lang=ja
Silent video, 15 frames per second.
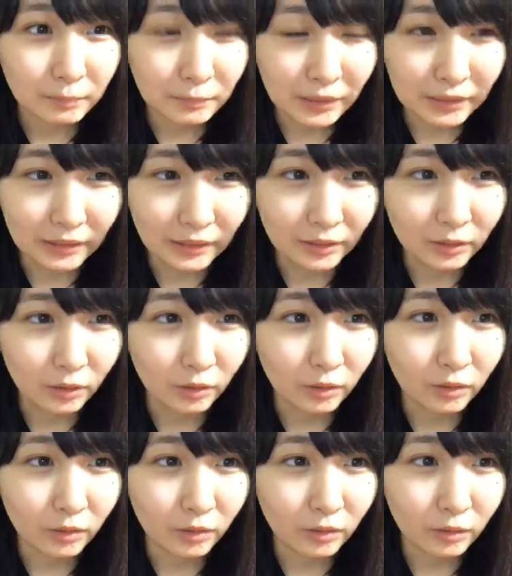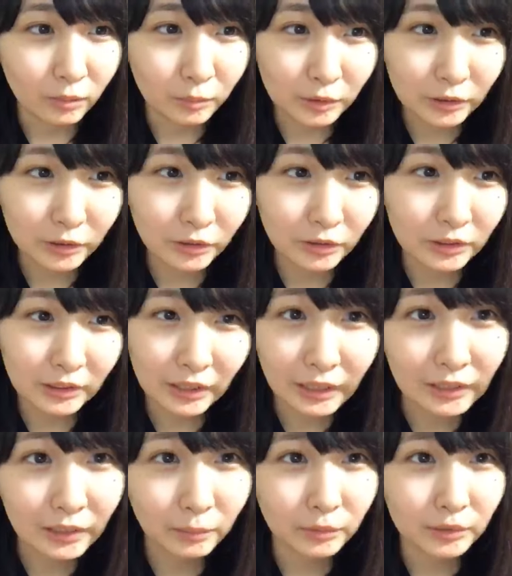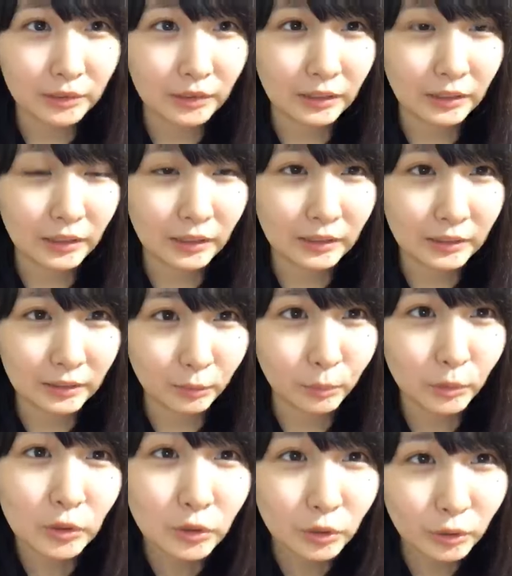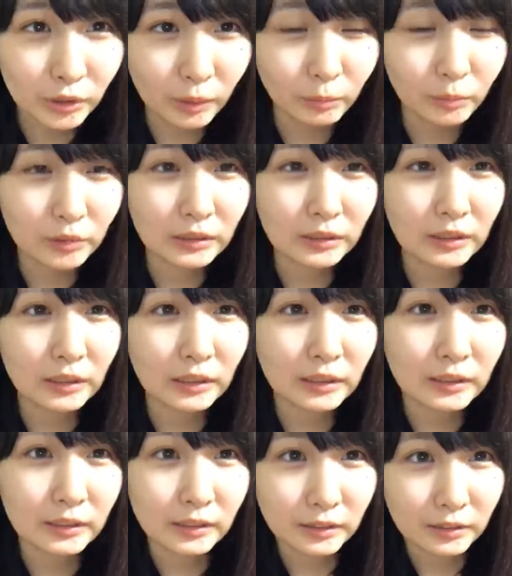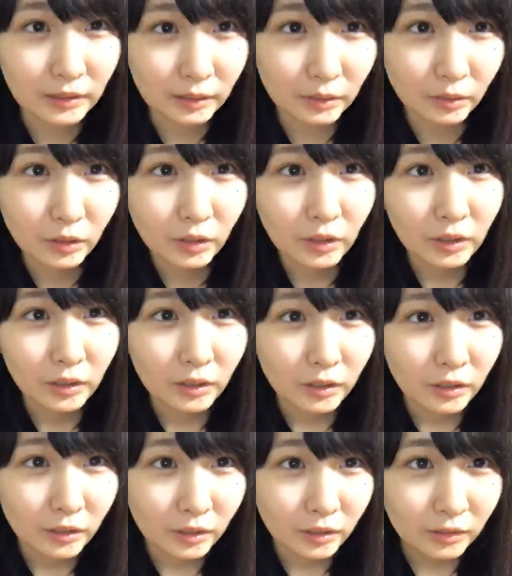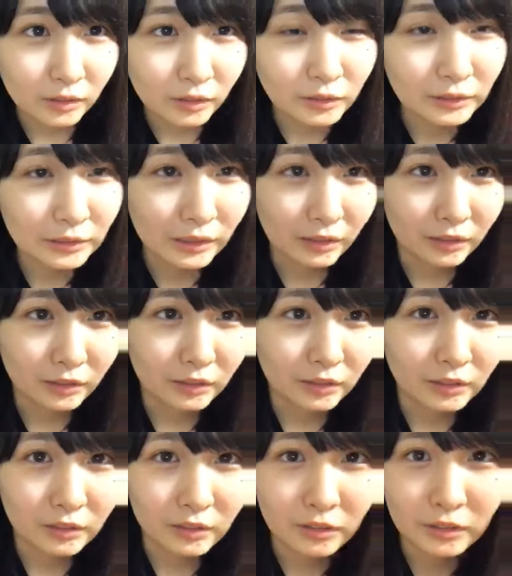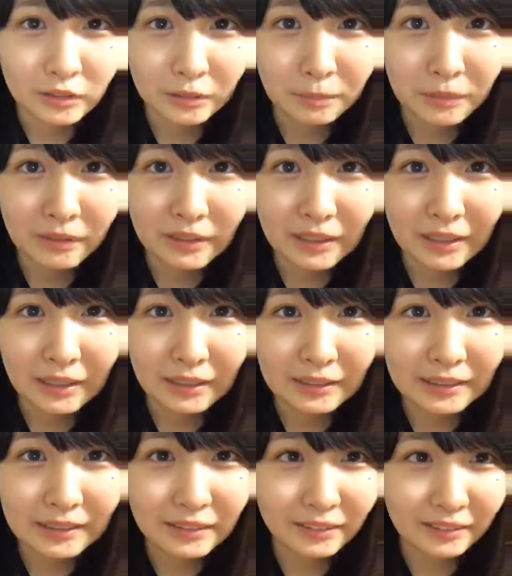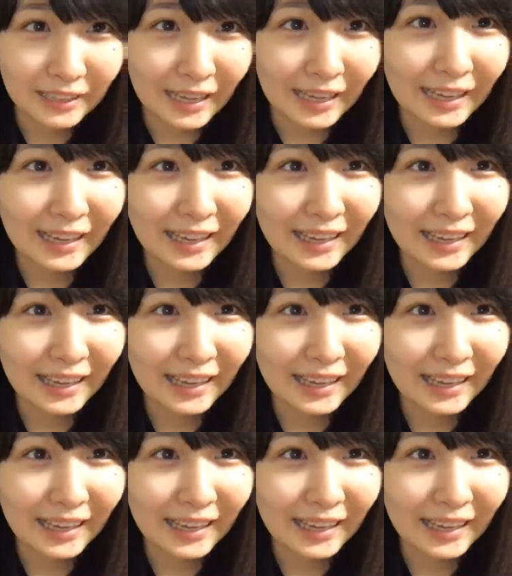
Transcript: まあねそう面白くないかもしれないし面白いかもしれないんですけどとにかくコスパはいいので